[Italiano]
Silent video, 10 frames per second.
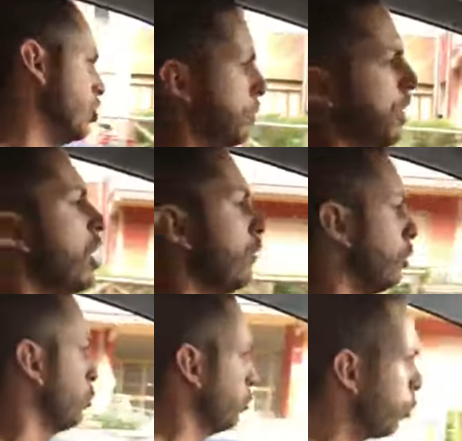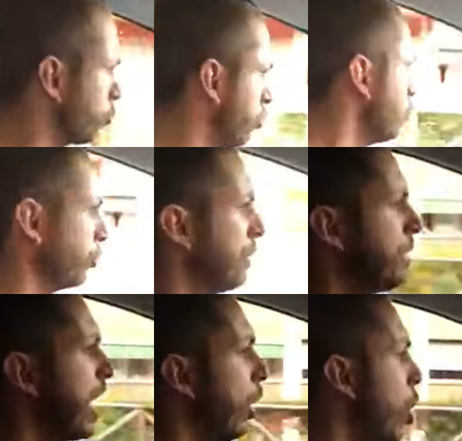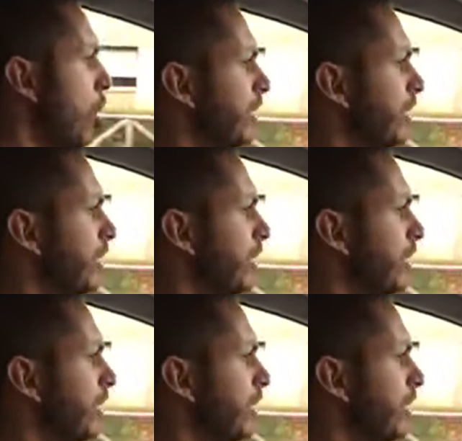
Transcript: Del Piero con uno contro uno, Del Piero,